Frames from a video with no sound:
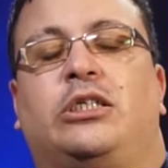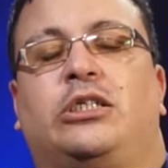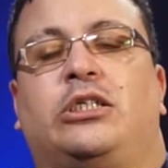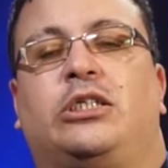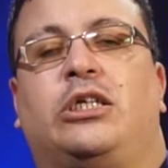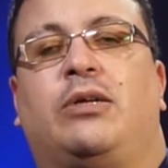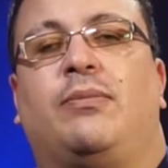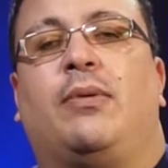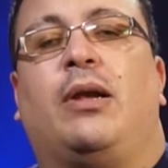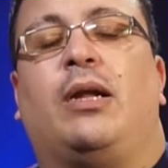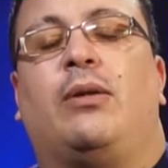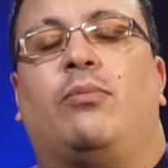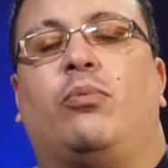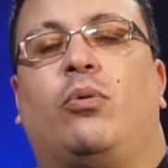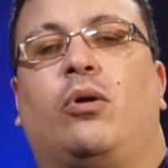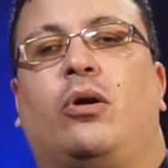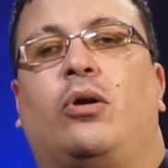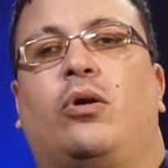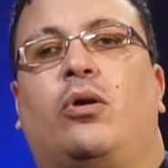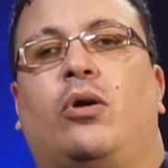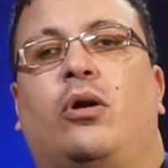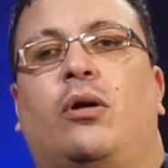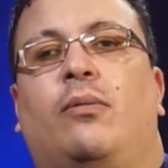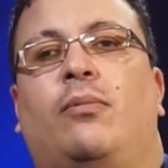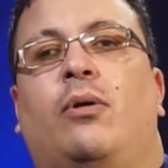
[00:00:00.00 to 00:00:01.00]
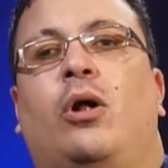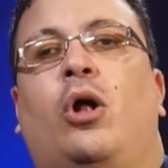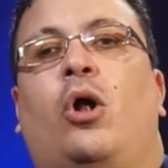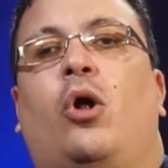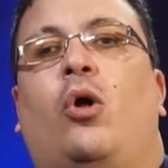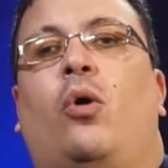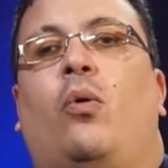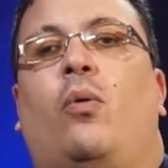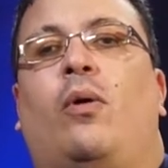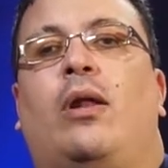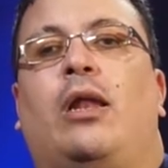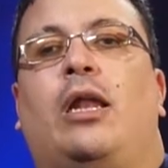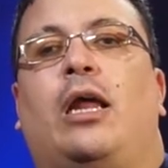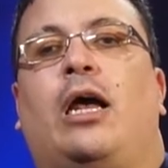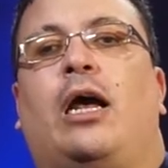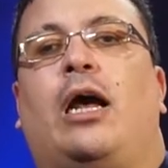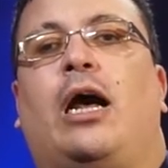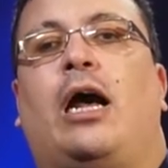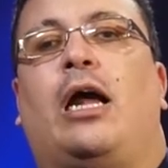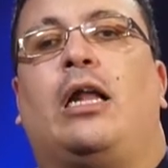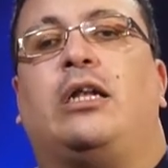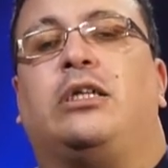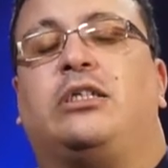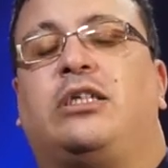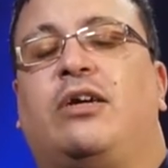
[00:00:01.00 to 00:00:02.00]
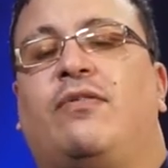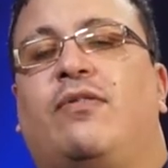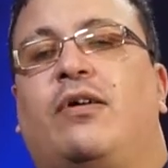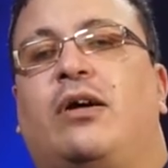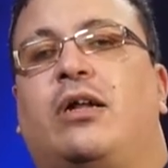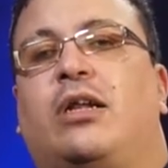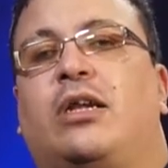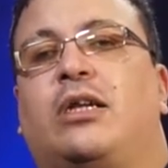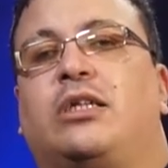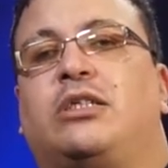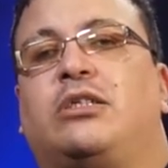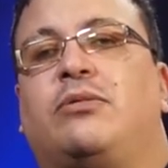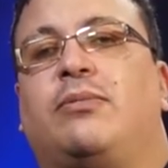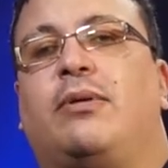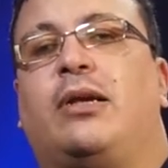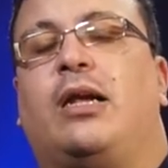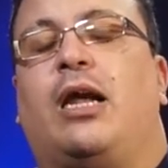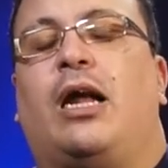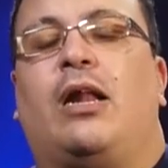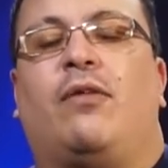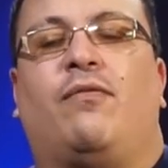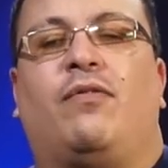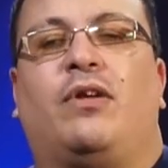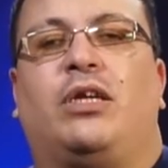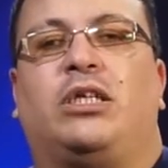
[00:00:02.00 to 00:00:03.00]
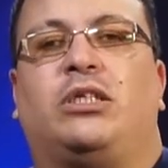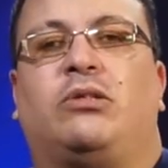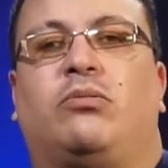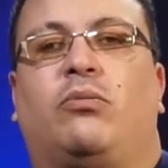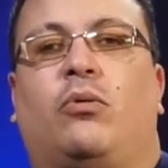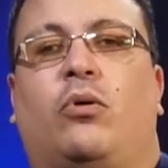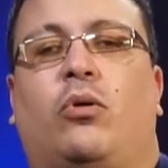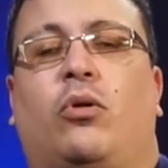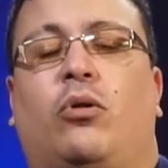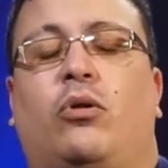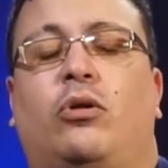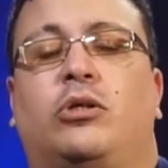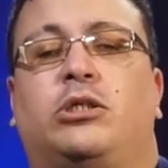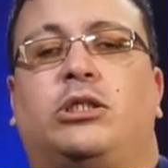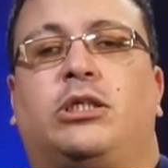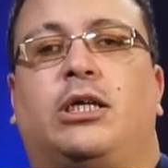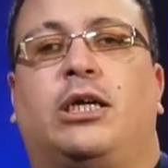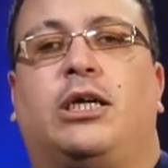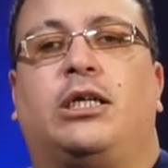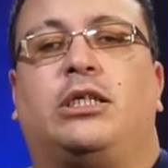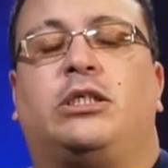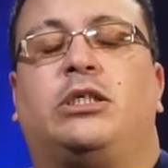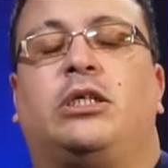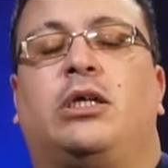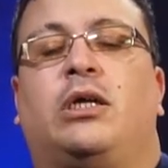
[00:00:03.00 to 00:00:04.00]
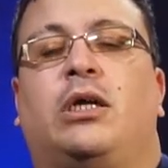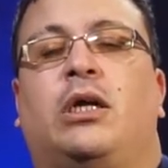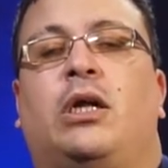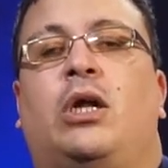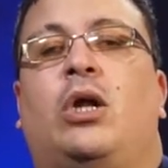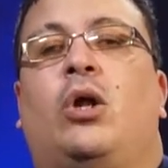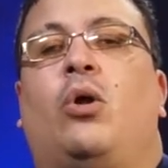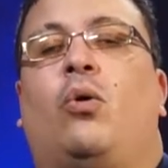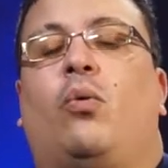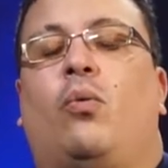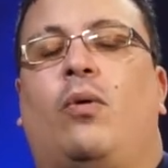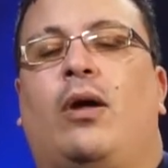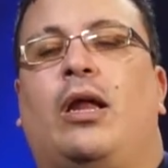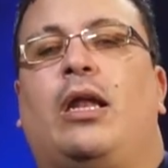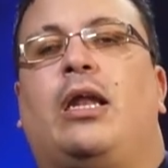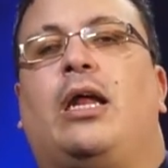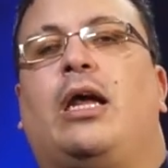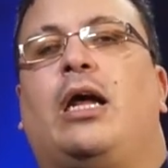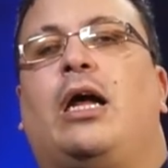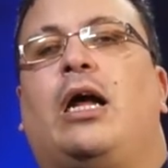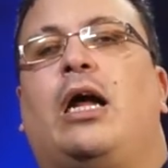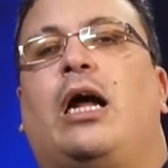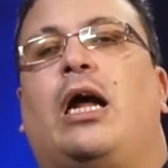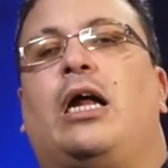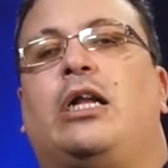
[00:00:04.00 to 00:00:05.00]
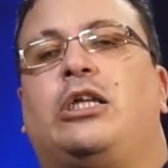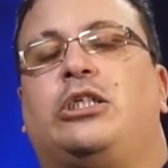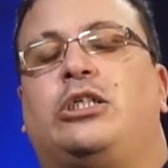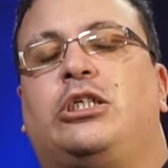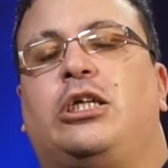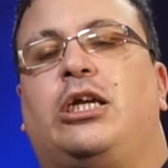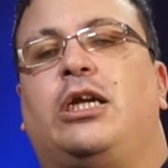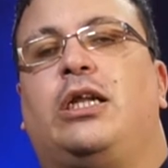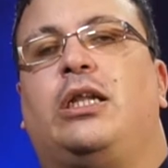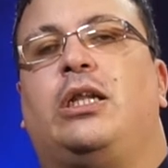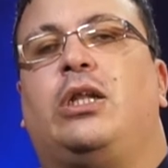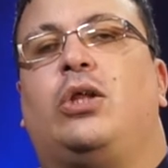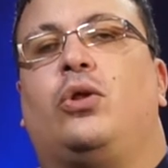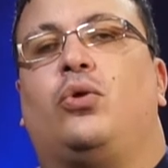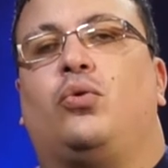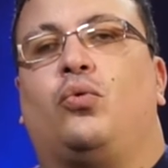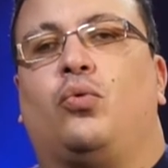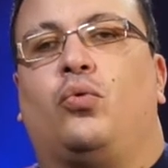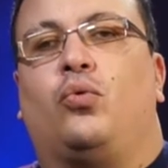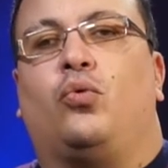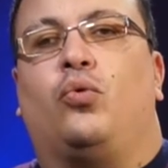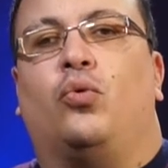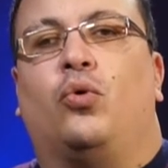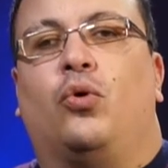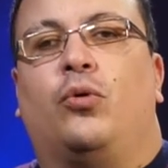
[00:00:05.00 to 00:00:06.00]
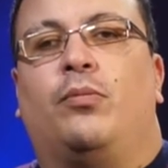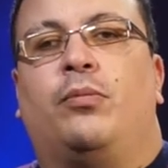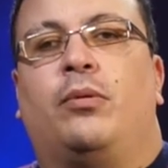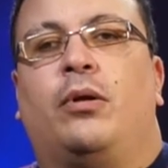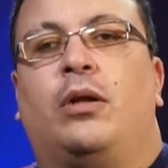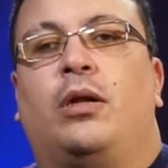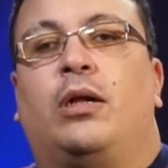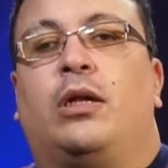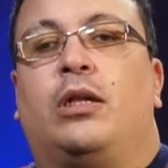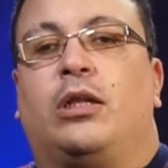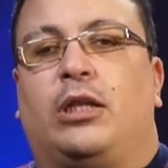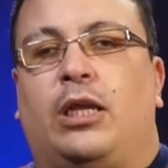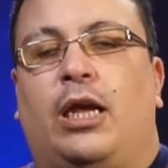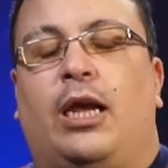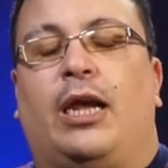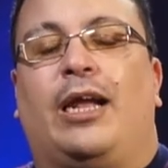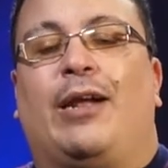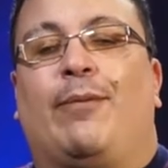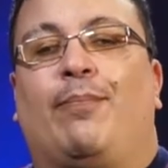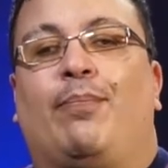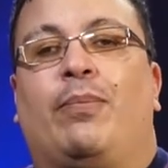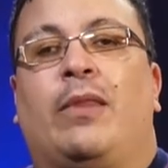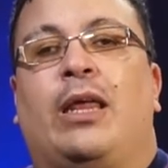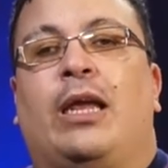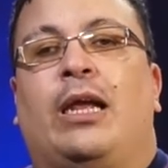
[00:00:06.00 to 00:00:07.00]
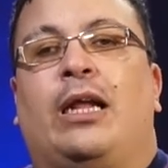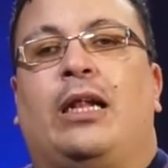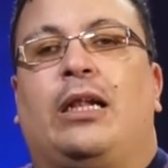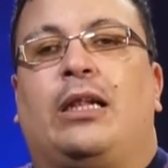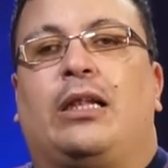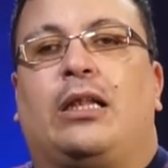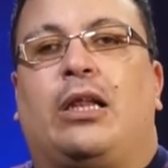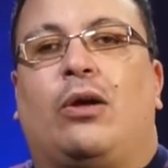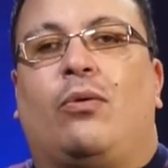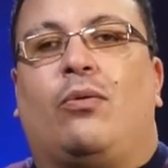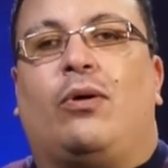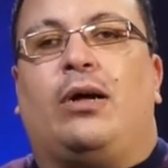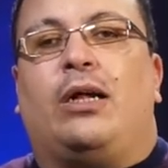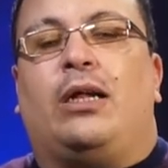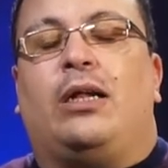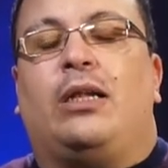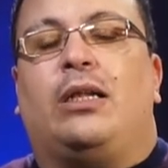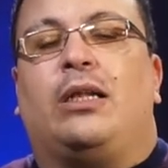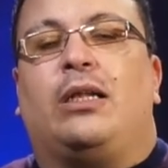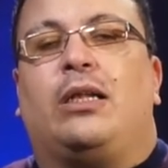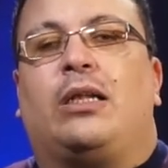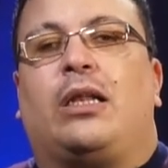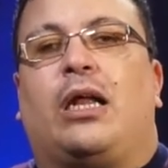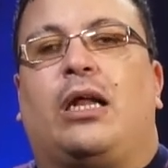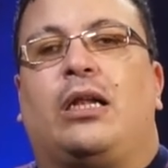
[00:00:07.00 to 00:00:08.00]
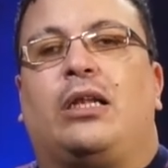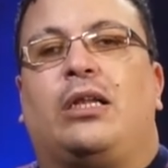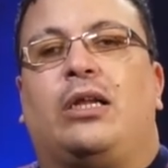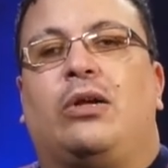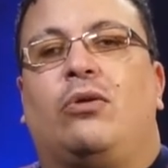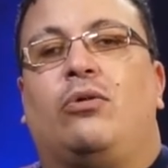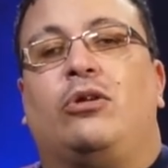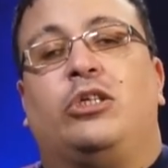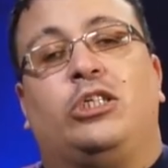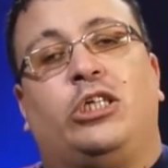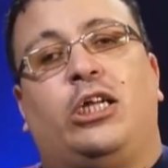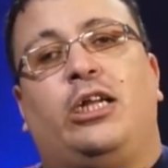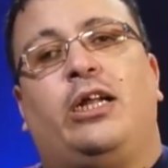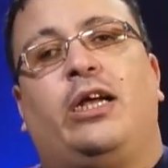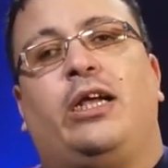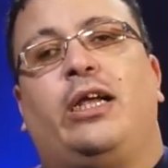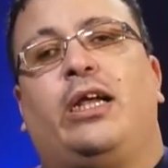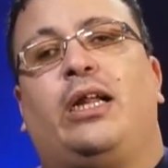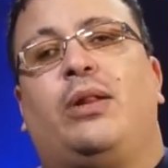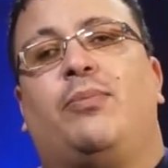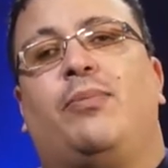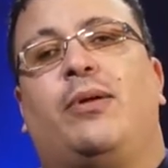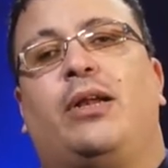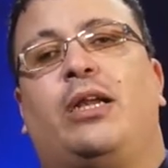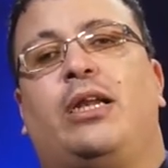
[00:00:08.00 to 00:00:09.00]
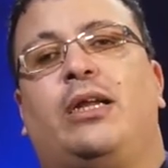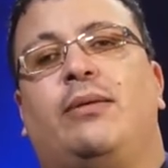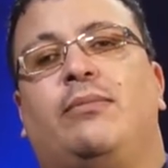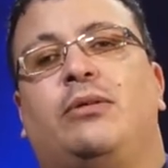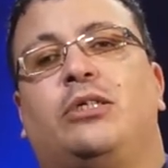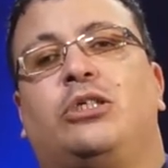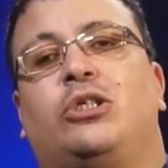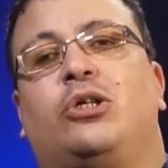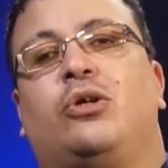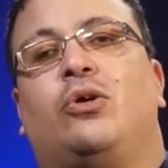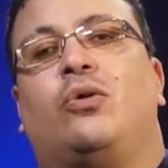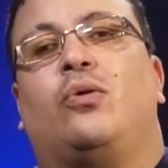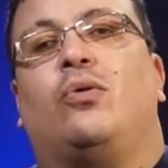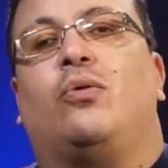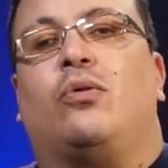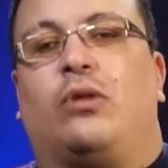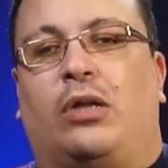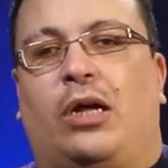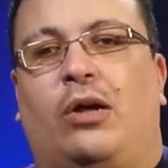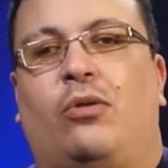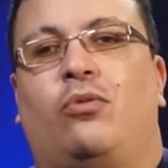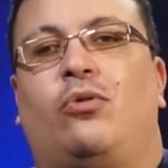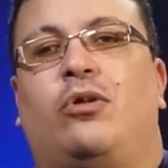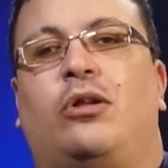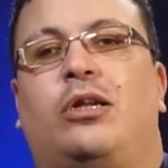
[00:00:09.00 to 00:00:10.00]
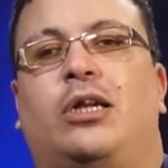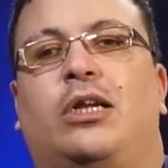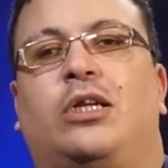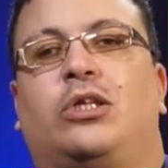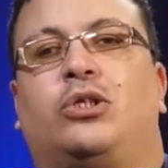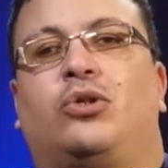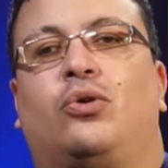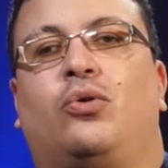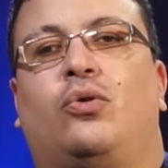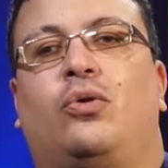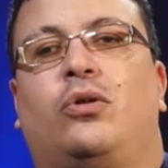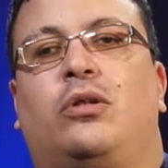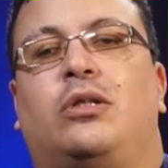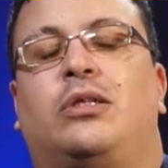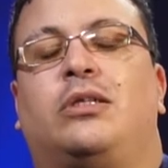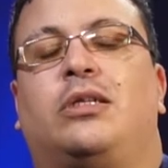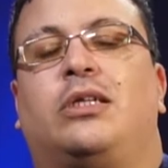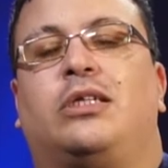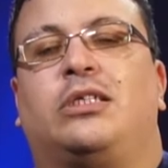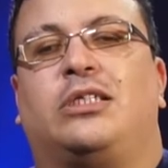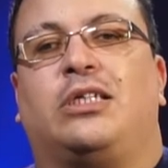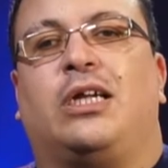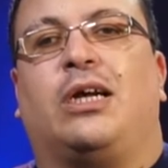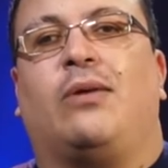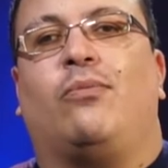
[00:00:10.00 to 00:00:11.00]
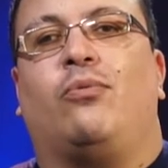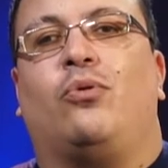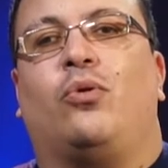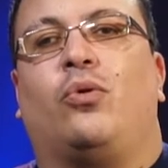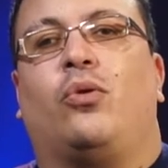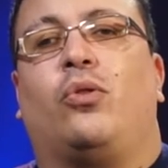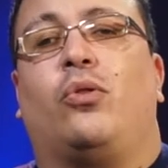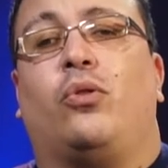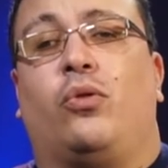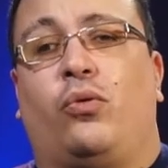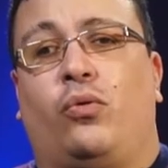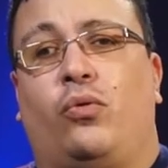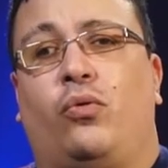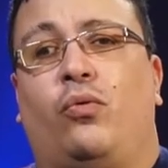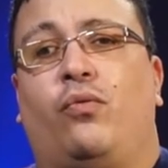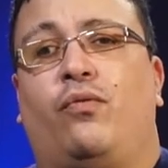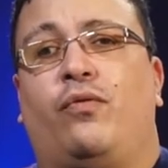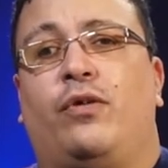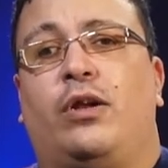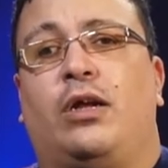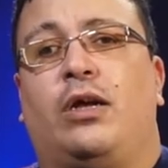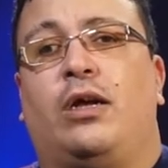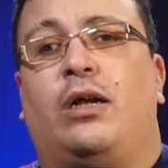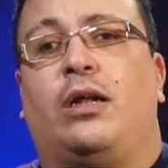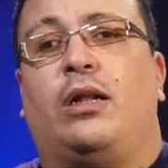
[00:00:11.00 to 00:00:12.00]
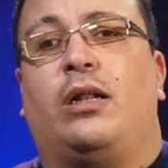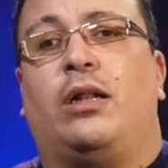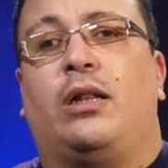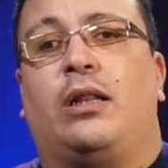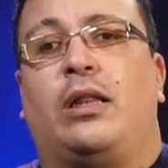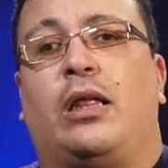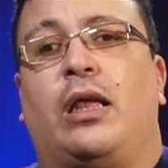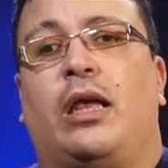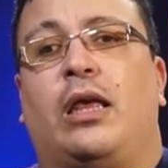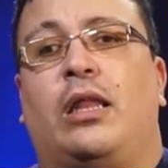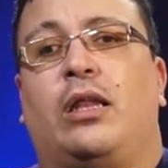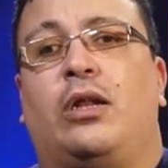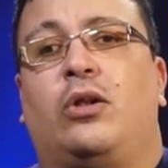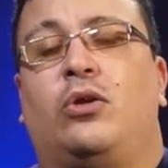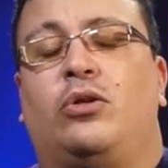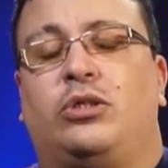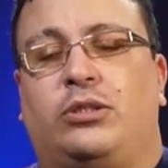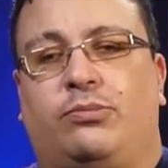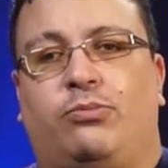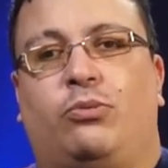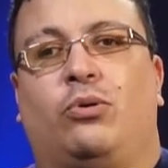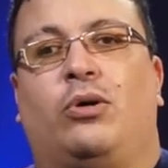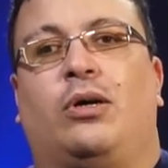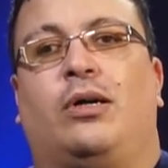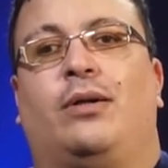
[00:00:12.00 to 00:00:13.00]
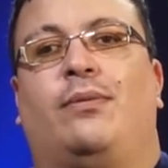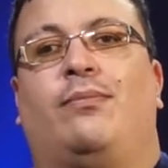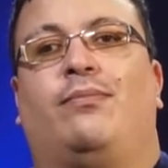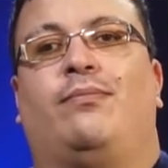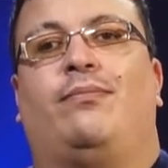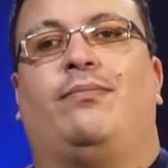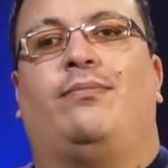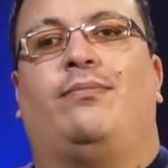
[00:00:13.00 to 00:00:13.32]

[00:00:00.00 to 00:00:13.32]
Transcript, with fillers: gmail.com ولا على الصفحة الرسمية على الفيسبوك ستارز ولا على شان يوتيوب تاعي توا نتعداو الجينيريك برنامج ونعاودو نرجعو نستقبلو ضيوفنا لهذا الأسبوع